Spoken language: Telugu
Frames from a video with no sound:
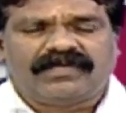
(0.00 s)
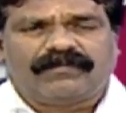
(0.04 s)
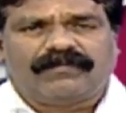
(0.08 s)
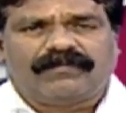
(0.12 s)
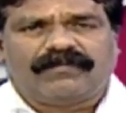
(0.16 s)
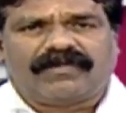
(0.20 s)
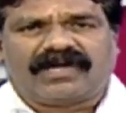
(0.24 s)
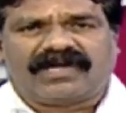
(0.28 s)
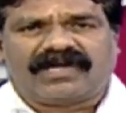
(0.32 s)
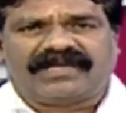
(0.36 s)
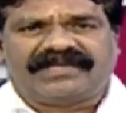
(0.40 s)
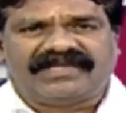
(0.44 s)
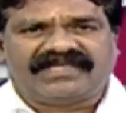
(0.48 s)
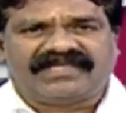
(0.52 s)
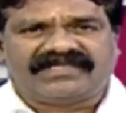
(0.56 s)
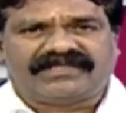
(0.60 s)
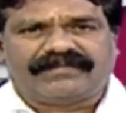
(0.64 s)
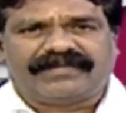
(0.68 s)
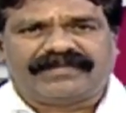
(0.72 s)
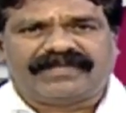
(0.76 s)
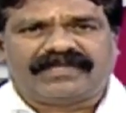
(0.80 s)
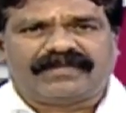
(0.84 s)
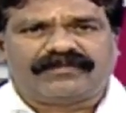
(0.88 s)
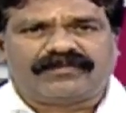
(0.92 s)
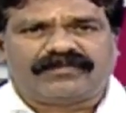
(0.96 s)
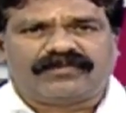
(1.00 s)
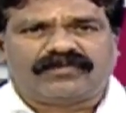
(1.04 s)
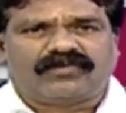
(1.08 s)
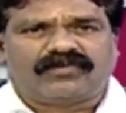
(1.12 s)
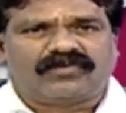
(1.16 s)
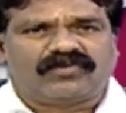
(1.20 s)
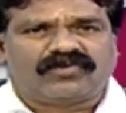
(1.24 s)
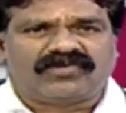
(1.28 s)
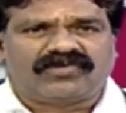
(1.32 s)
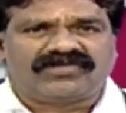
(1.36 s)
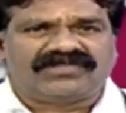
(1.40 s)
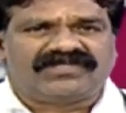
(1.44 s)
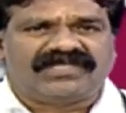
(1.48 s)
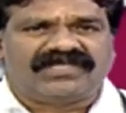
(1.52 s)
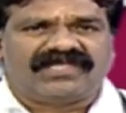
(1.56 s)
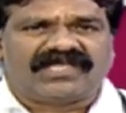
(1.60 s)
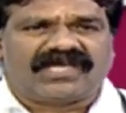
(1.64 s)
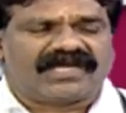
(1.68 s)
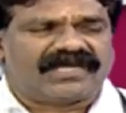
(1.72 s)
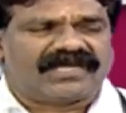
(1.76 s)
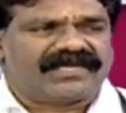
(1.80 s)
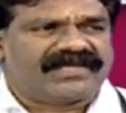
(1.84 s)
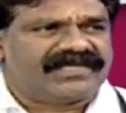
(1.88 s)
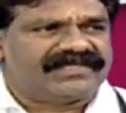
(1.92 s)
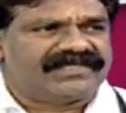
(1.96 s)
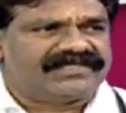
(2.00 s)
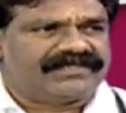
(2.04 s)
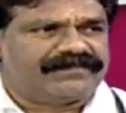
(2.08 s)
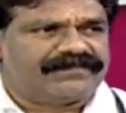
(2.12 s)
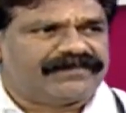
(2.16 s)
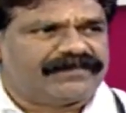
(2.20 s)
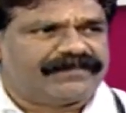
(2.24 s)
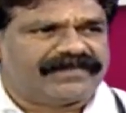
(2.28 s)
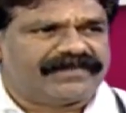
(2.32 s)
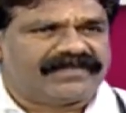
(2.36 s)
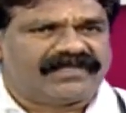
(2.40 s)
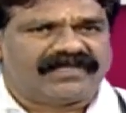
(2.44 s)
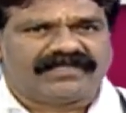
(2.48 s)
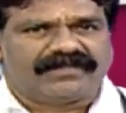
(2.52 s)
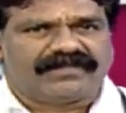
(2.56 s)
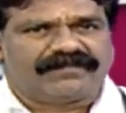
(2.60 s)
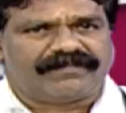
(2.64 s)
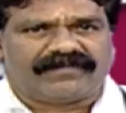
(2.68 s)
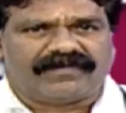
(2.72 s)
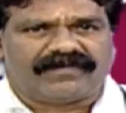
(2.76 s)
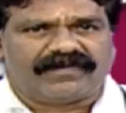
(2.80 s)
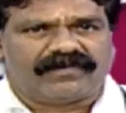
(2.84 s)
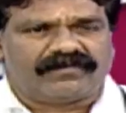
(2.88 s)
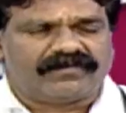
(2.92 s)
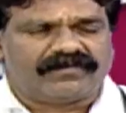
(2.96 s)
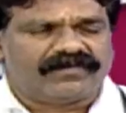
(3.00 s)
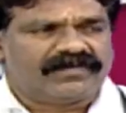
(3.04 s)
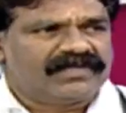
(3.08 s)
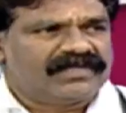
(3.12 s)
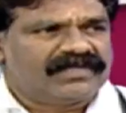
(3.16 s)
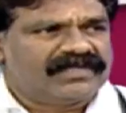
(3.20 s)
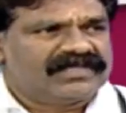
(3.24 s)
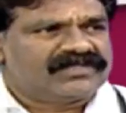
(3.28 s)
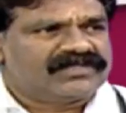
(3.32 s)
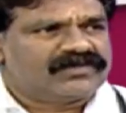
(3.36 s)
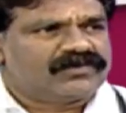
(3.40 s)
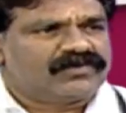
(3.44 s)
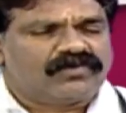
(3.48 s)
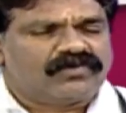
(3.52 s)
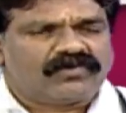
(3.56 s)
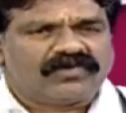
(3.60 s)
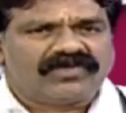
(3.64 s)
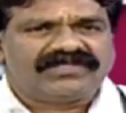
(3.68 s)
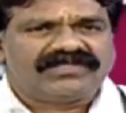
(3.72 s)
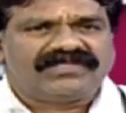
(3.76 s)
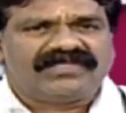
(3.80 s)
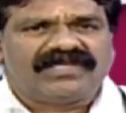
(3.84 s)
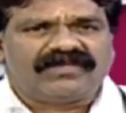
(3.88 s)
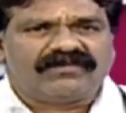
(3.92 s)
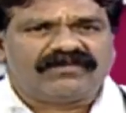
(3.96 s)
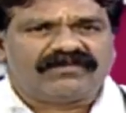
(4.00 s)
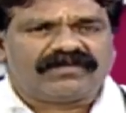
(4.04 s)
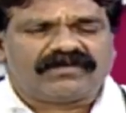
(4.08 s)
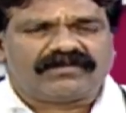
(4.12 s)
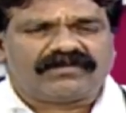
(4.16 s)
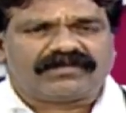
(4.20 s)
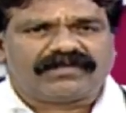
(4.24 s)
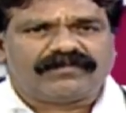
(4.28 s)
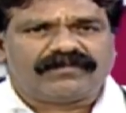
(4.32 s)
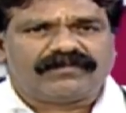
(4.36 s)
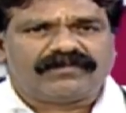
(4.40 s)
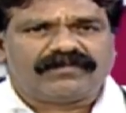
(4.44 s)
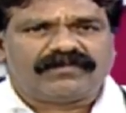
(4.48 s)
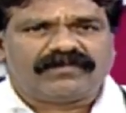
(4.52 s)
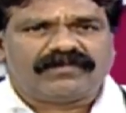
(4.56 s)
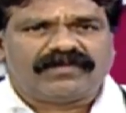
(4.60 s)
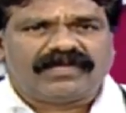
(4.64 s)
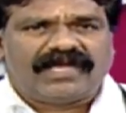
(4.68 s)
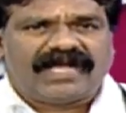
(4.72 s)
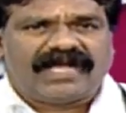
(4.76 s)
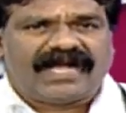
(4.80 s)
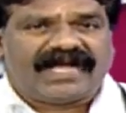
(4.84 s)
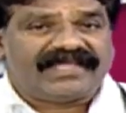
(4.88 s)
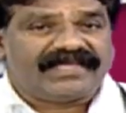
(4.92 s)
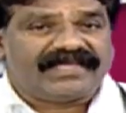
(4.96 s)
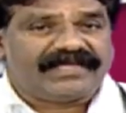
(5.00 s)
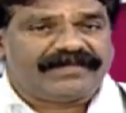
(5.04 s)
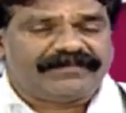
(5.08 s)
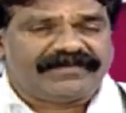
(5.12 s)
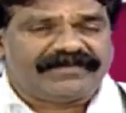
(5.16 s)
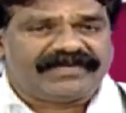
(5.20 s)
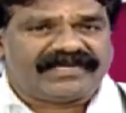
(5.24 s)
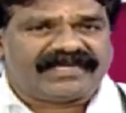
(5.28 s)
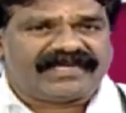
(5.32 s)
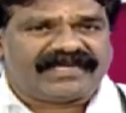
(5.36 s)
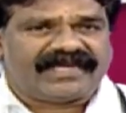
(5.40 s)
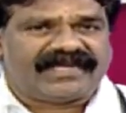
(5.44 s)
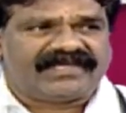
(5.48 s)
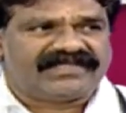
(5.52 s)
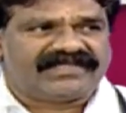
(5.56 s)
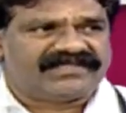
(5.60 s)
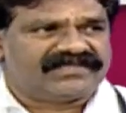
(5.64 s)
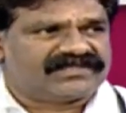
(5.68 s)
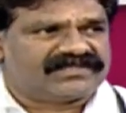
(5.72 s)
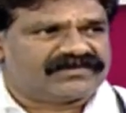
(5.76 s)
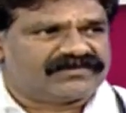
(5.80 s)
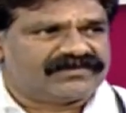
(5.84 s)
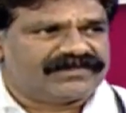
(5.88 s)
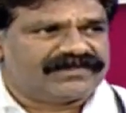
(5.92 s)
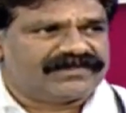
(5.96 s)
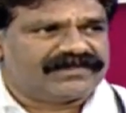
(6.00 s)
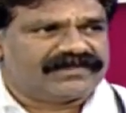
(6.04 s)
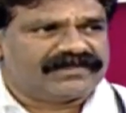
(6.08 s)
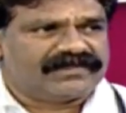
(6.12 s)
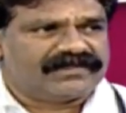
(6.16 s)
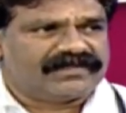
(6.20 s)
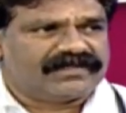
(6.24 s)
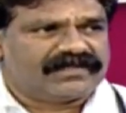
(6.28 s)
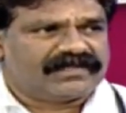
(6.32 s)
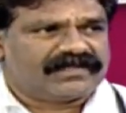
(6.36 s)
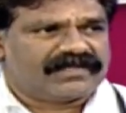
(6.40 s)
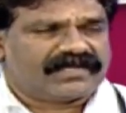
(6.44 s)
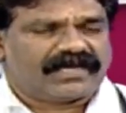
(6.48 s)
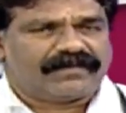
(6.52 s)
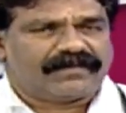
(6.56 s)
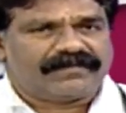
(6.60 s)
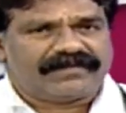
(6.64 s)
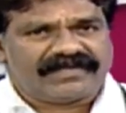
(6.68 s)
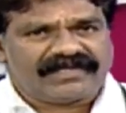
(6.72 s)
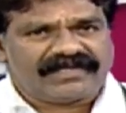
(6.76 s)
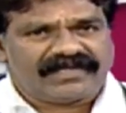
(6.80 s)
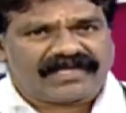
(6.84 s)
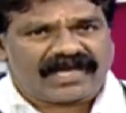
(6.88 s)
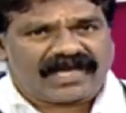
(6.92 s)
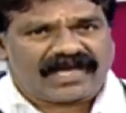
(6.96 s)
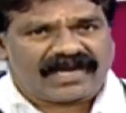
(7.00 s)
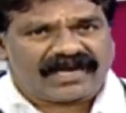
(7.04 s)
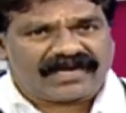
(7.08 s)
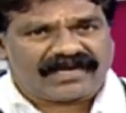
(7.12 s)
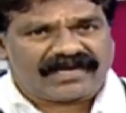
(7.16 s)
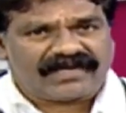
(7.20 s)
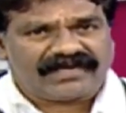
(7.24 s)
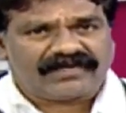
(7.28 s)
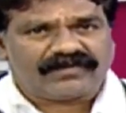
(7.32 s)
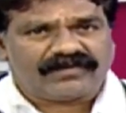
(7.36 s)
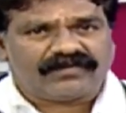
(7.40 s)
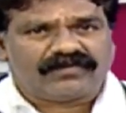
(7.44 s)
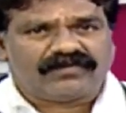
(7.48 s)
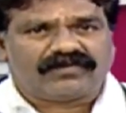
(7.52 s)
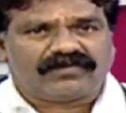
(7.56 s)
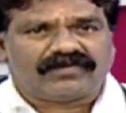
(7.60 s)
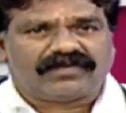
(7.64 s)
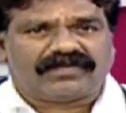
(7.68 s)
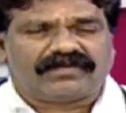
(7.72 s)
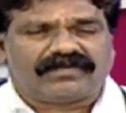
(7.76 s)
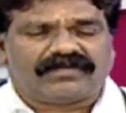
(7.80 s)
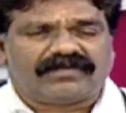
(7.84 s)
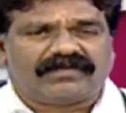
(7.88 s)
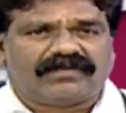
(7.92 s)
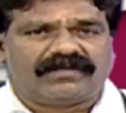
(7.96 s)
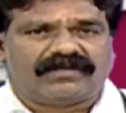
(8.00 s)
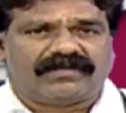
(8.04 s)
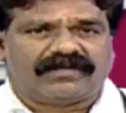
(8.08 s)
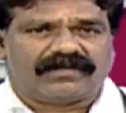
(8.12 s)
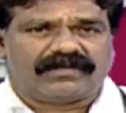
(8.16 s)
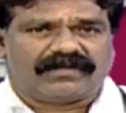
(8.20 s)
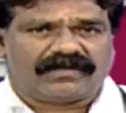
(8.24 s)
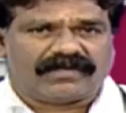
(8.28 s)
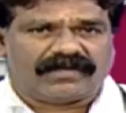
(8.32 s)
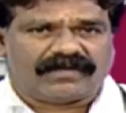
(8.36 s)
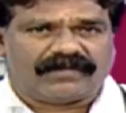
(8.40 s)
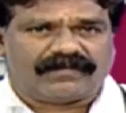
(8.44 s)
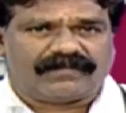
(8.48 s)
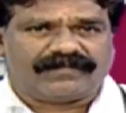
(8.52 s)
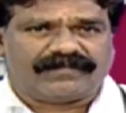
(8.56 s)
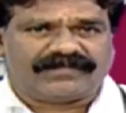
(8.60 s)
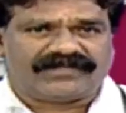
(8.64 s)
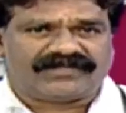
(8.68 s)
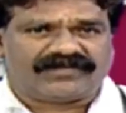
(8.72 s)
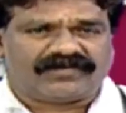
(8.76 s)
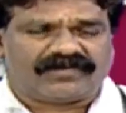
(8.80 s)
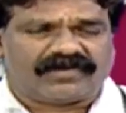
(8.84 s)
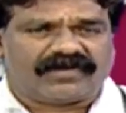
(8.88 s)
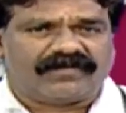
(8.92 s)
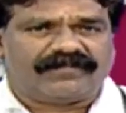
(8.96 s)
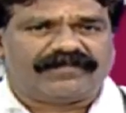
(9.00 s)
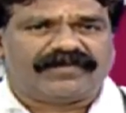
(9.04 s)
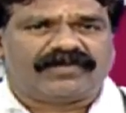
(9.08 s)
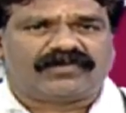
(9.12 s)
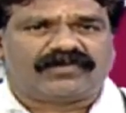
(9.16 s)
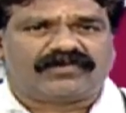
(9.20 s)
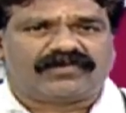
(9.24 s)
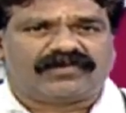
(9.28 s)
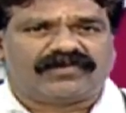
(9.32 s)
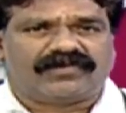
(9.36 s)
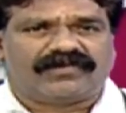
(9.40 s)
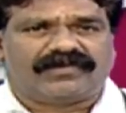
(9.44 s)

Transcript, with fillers: బాగా నీరసమైనప్పుడు గ్లూకోజ్ నీళ్ళు తాగండి అని చెప్పి పెద్దలు చెప్పేవాళ్ళు గ్లూకోజ్ నీళ్ళు ఎందుకు తాగుతాము అది ఇమ్మీడియట్ ఎనర్జీ ఇస్తుంది కాబట్టి అలాంటి గ్లూకో షుగర్ ఆఫ్ మిల్క్తో